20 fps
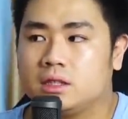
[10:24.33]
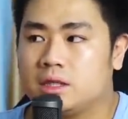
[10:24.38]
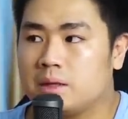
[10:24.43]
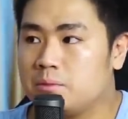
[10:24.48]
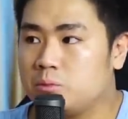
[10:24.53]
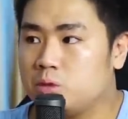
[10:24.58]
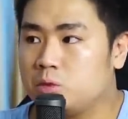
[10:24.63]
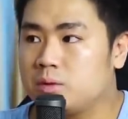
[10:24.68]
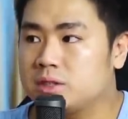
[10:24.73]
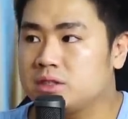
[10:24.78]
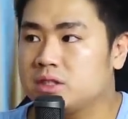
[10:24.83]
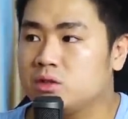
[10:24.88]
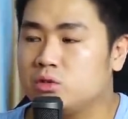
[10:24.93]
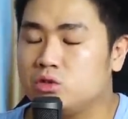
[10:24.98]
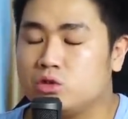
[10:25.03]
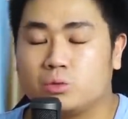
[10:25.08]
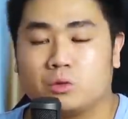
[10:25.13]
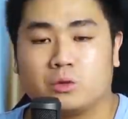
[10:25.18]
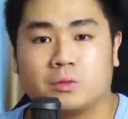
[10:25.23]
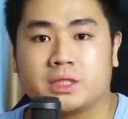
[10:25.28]
60%,
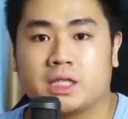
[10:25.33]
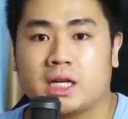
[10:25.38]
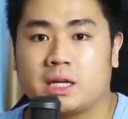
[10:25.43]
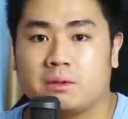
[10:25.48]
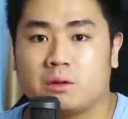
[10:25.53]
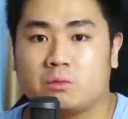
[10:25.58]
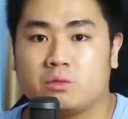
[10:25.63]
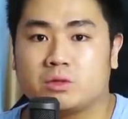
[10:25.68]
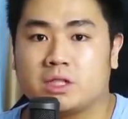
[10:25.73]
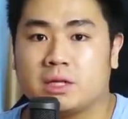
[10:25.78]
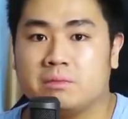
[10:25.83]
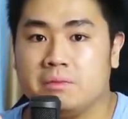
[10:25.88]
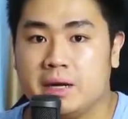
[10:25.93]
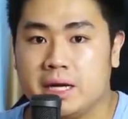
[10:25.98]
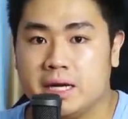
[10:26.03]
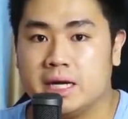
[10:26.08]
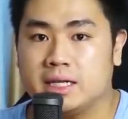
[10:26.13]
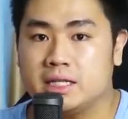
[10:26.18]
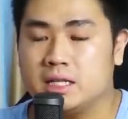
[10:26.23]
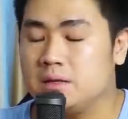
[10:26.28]
70%, 80%
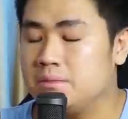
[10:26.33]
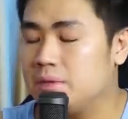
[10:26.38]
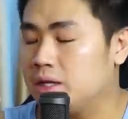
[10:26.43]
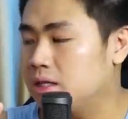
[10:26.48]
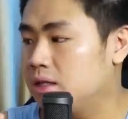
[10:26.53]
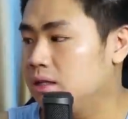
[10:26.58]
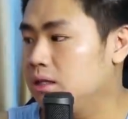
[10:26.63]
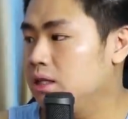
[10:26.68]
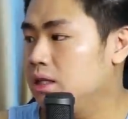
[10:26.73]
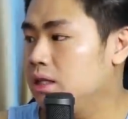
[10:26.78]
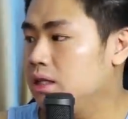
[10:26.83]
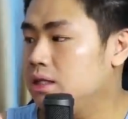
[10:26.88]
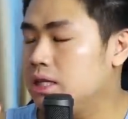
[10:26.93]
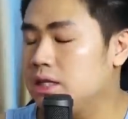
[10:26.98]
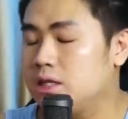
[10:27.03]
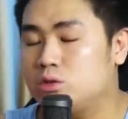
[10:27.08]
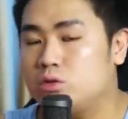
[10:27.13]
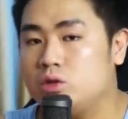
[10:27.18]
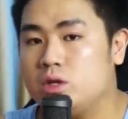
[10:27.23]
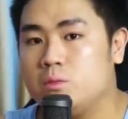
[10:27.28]
bedanya di mana.
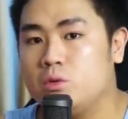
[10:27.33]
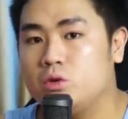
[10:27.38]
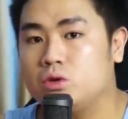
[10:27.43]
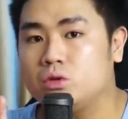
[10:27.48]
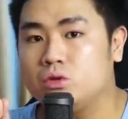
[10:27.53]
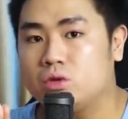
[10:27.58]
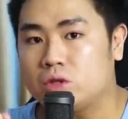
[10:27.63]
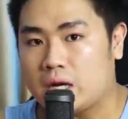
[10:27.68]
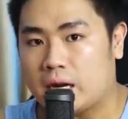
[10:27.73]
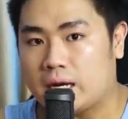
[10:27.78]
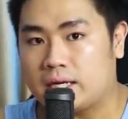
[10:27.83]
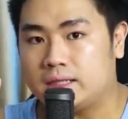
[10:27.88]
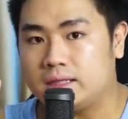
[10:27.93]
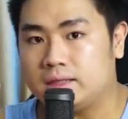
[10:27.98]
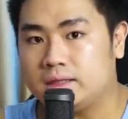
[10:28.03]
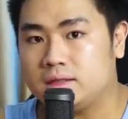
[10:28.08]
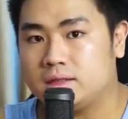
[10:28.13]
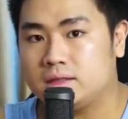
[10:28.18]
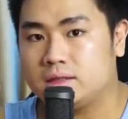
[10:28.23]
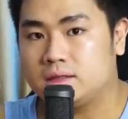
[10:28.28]
Dan itu
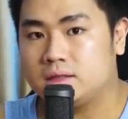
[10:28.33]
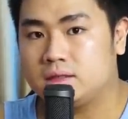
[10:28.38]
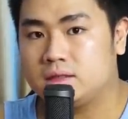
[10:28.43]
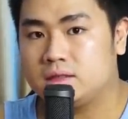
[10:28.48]
dibutuhkan